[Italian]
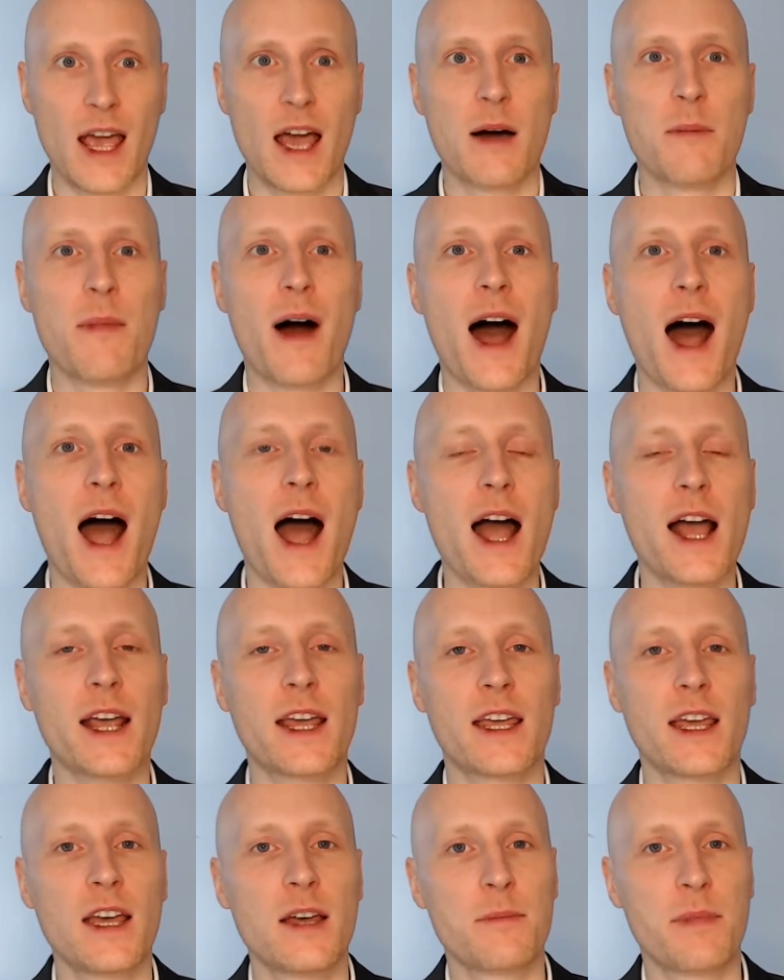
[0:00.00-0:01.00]
ma
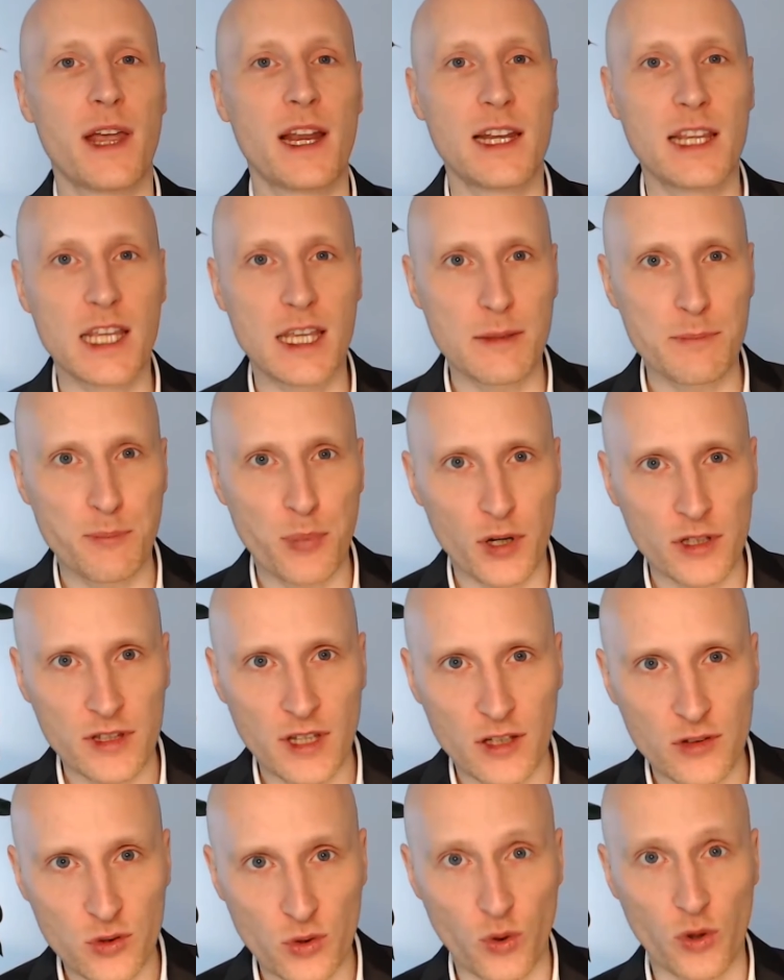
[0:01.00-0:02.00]
anche per gli
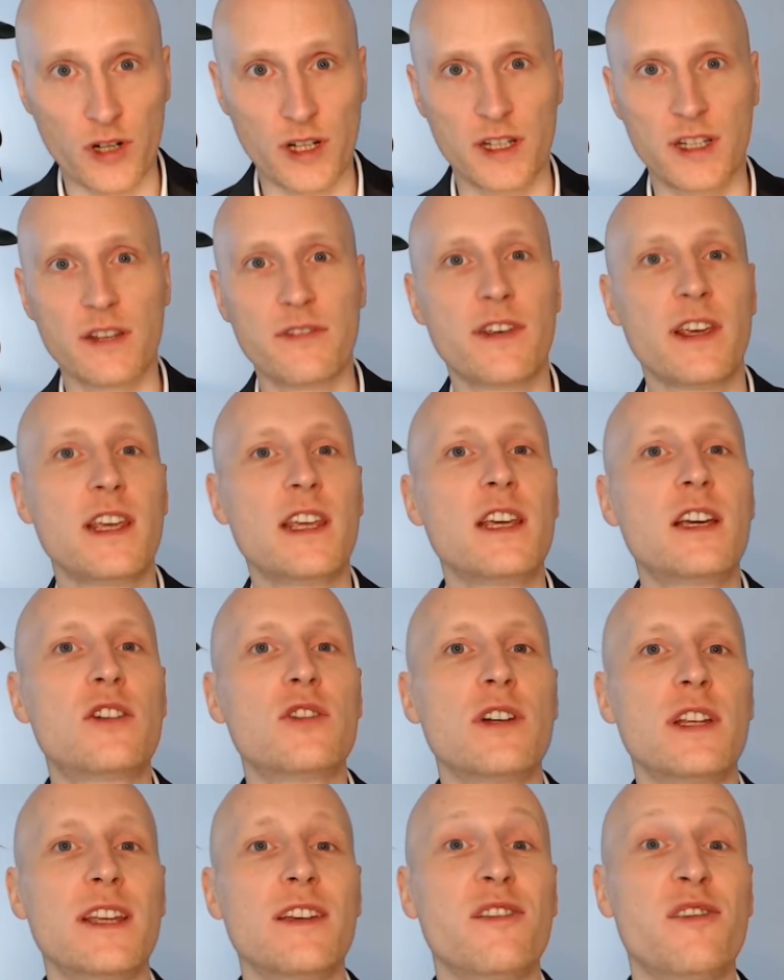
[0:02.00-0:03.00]
importatori di
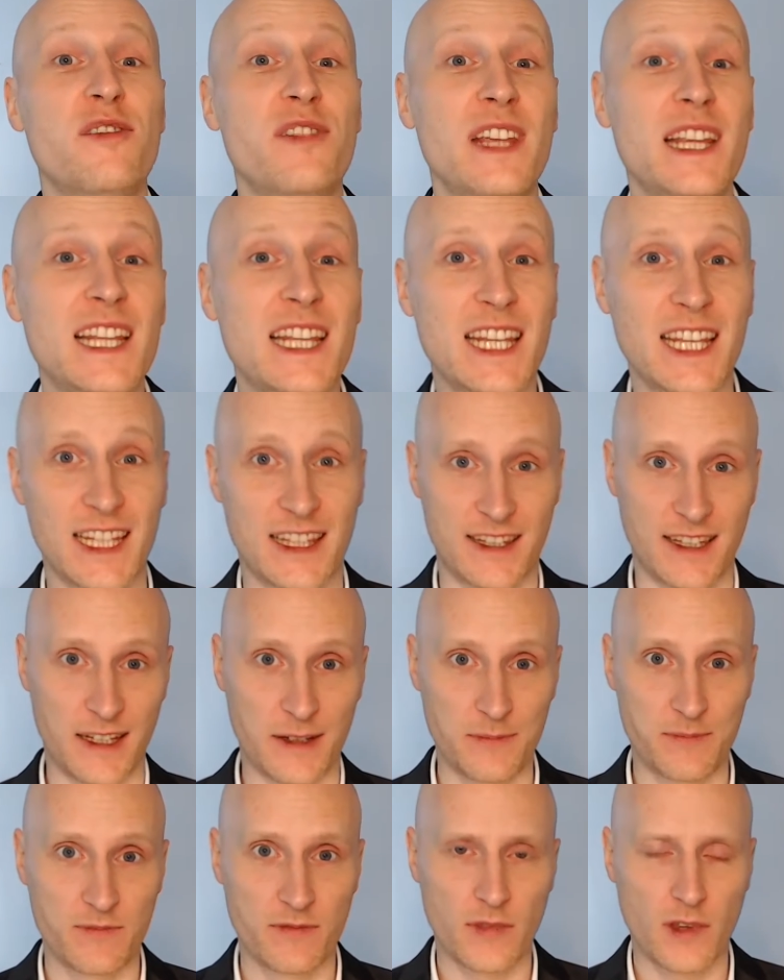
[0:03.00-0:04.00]
veicoli finiti.
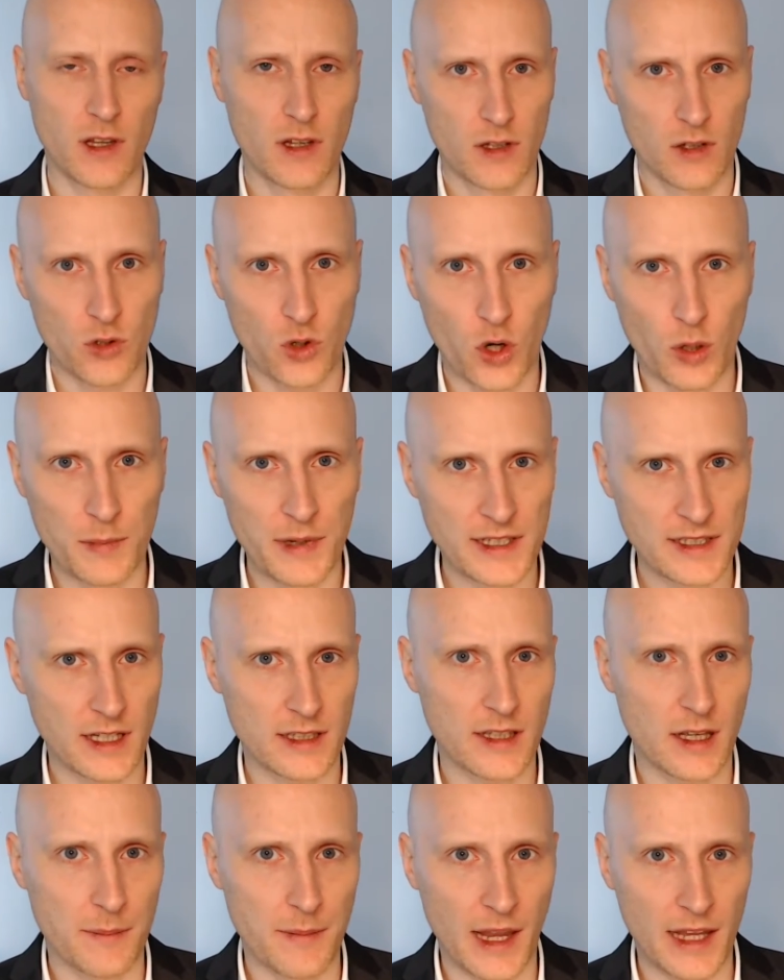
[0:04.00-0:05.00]
Come
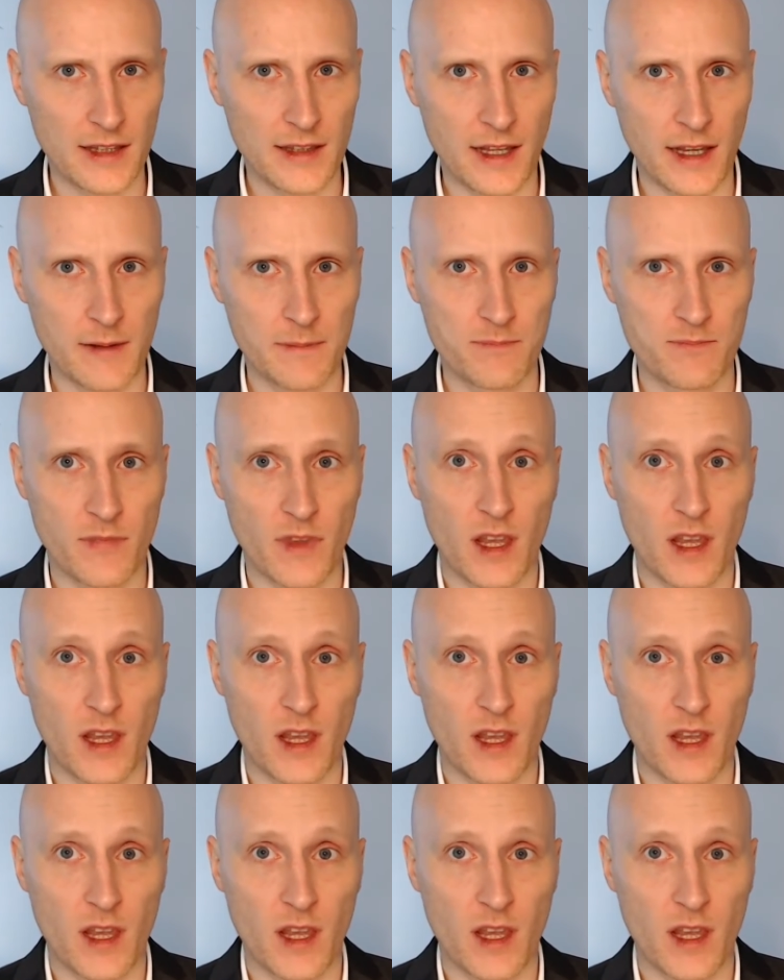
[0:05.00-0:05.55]
esattamente?